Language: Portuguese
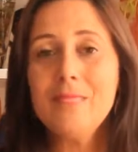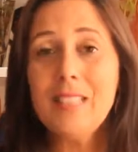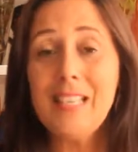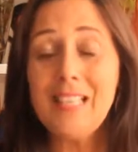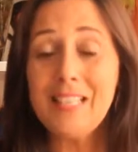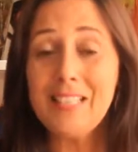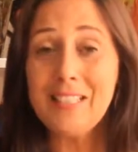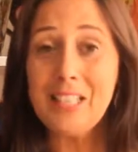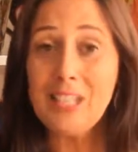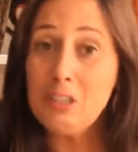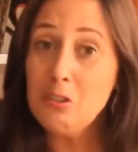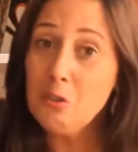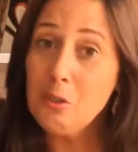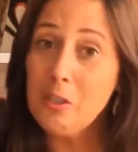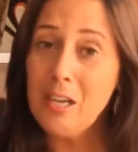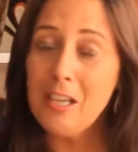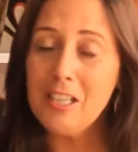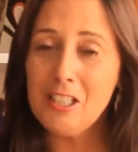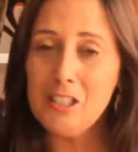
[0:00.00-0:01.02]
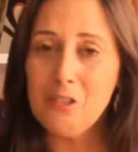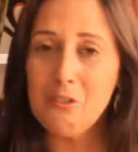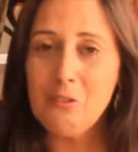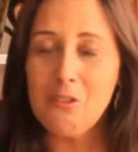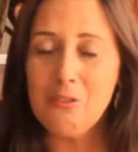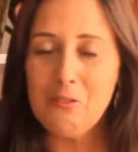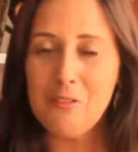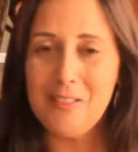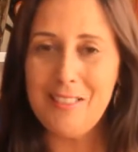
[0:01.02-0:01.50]
é intencionar aquilo
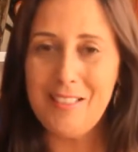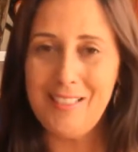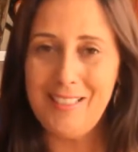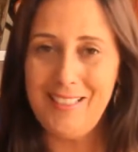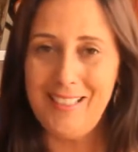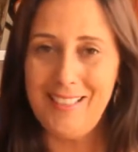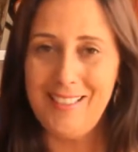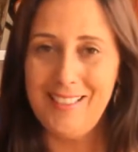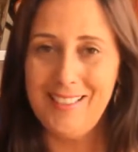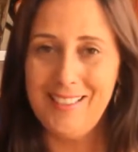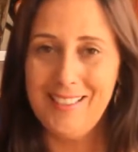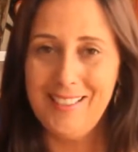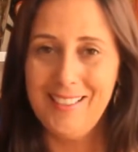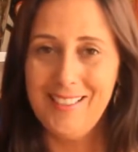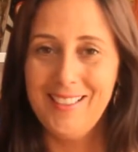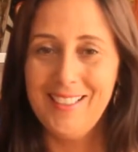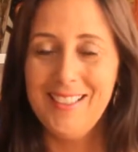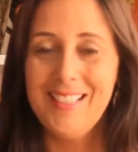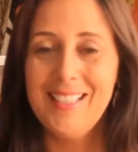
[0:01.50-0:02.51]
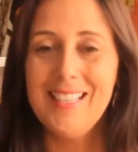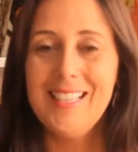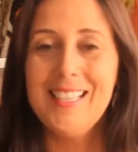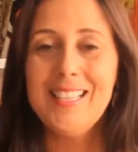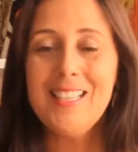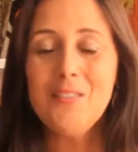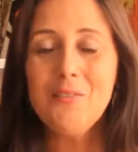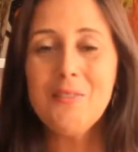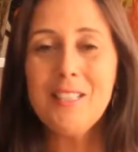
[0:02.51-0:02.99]
que você quer.
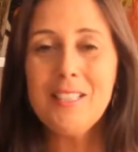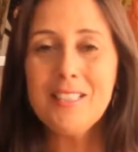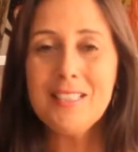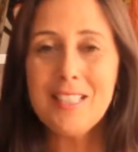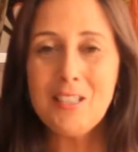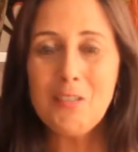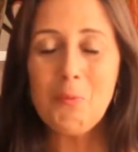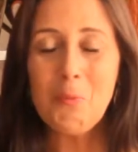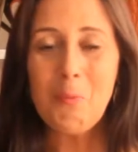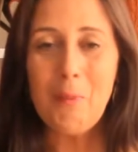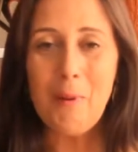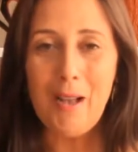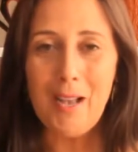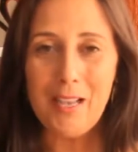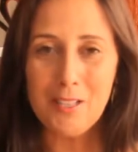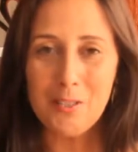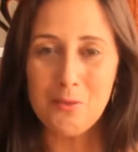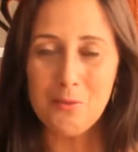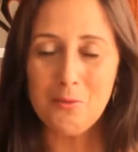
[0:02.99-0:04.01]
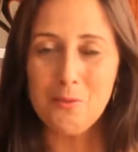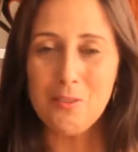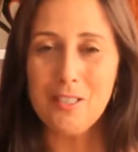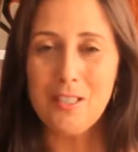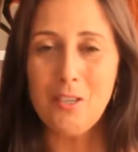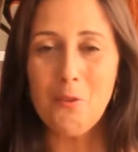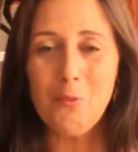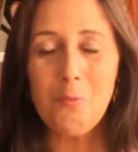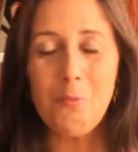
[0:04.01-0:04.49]
E o terceiro passo,
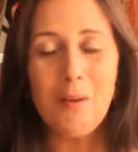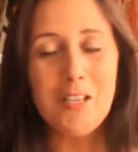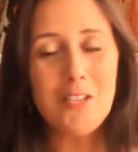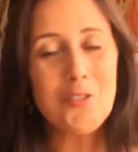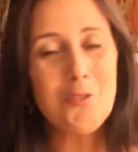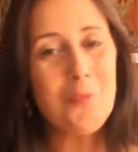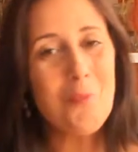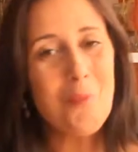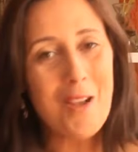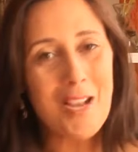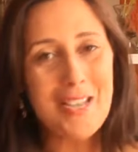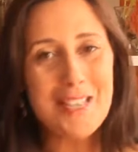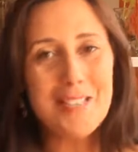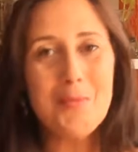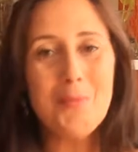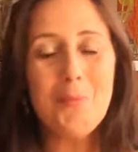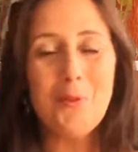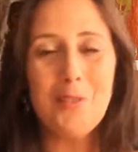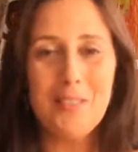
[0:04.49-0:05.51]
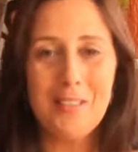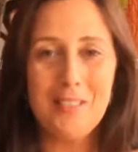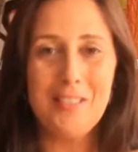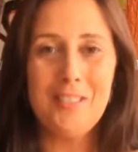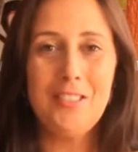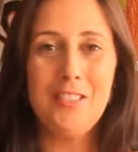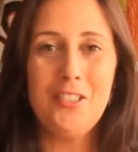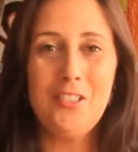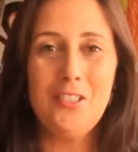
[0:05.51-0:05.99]
que é o passo mais
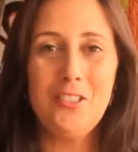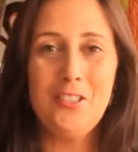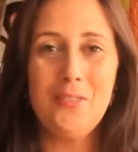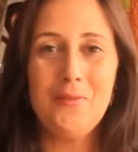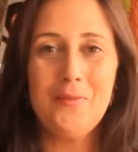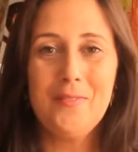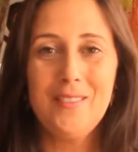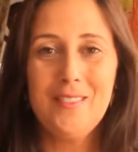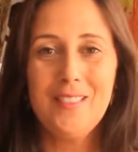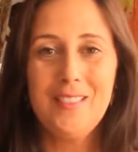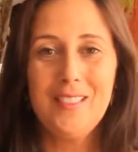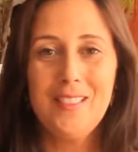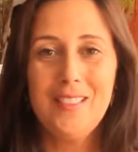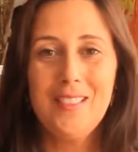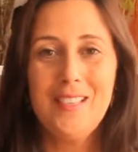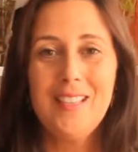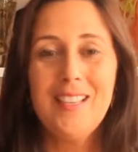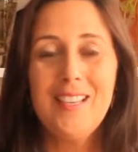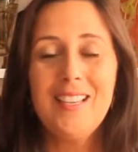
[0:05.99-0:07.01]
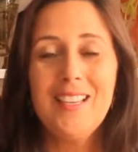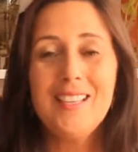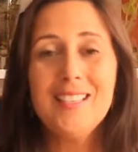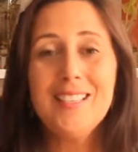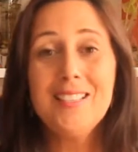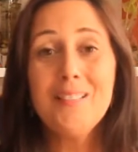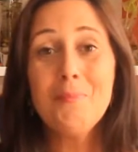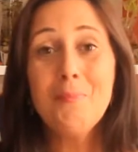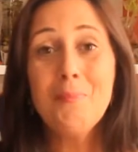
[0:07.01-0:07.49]
importante, é
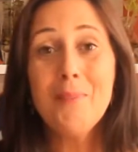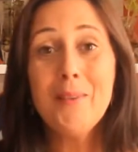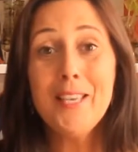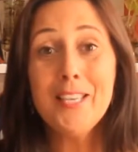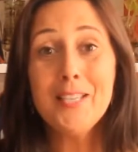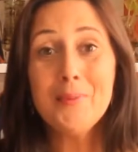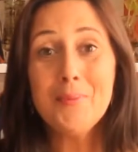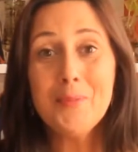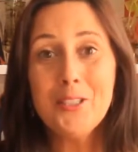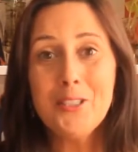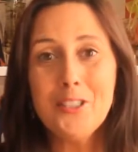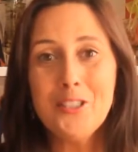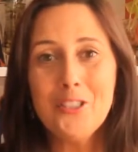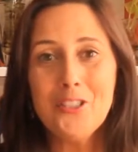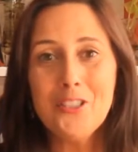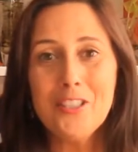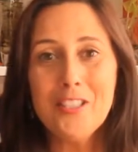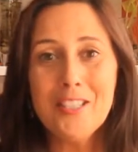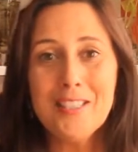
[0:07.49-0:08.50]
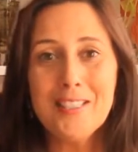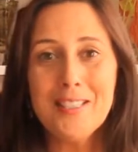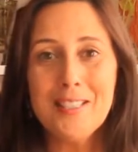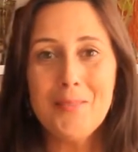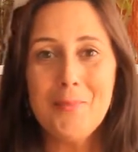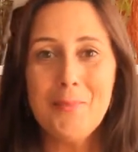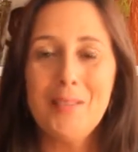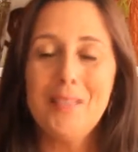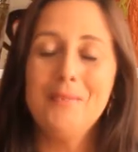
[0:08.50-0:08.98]
se permitir
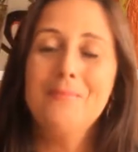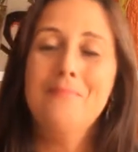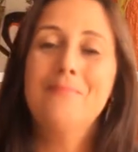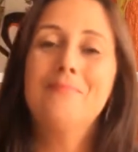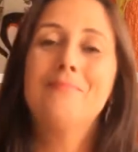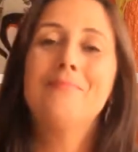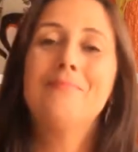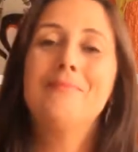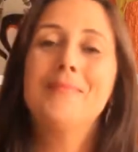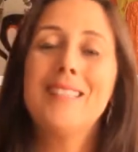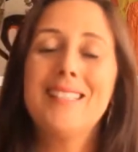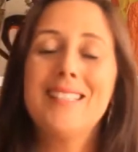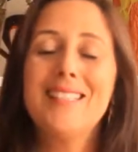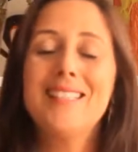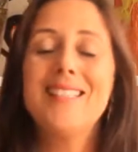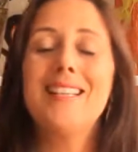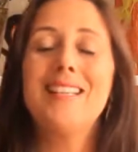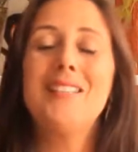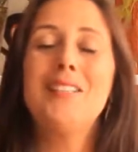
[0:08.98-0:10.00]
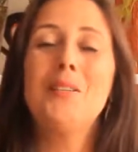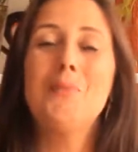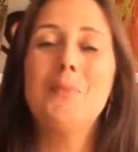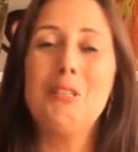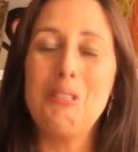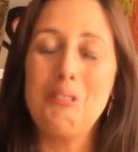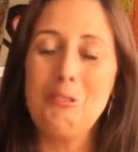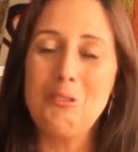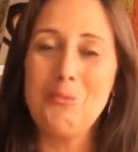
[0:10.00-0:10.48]
receber.
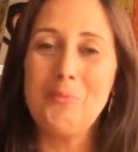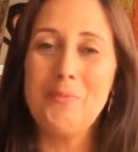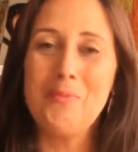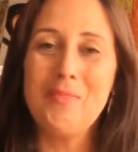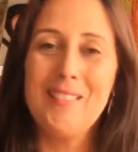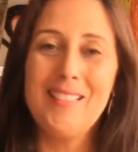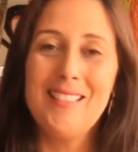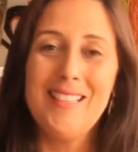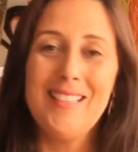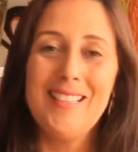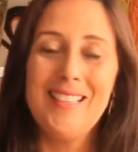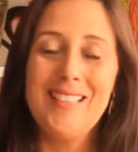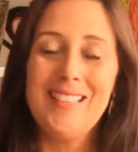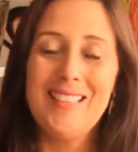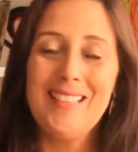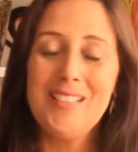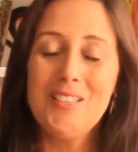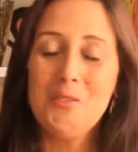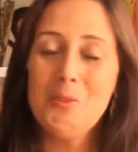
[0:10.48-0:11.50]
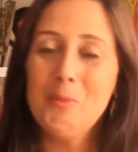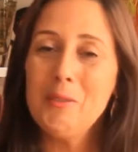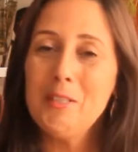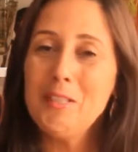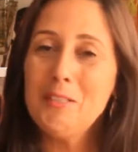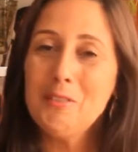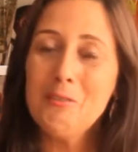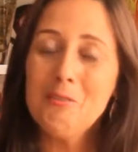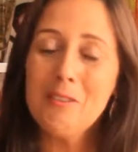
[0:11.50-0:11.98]
Exatamente. E é sobre
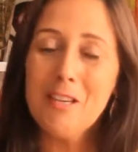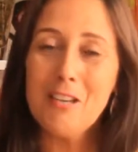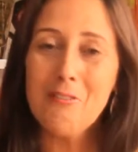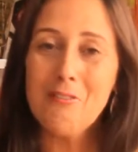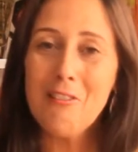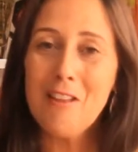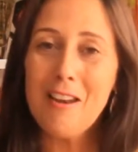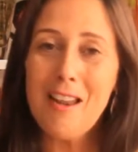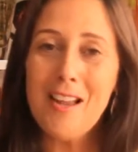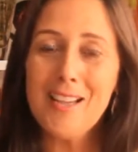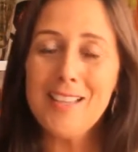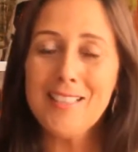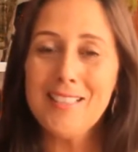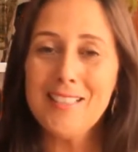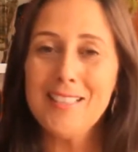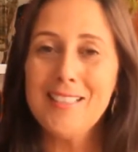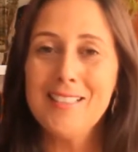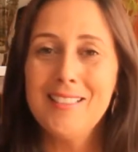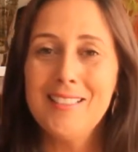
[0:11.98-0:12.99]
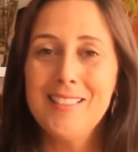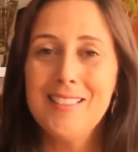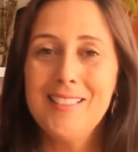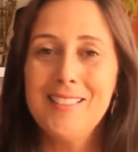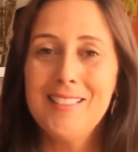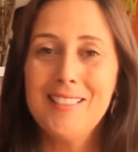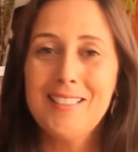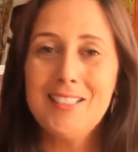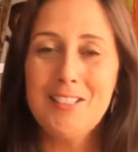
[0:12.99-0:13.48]
isso que eu quero falar aqui
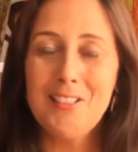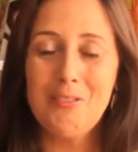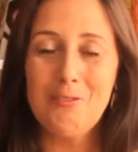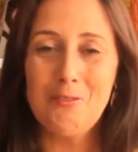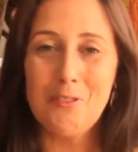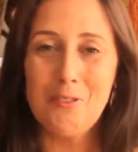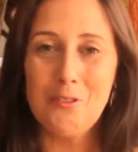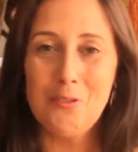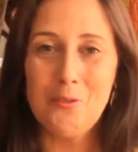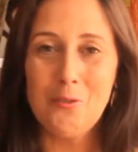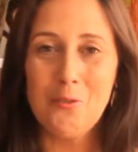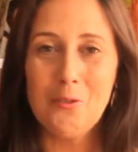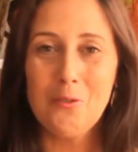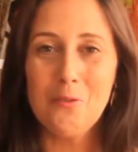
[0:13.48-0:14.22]
nesse vídeo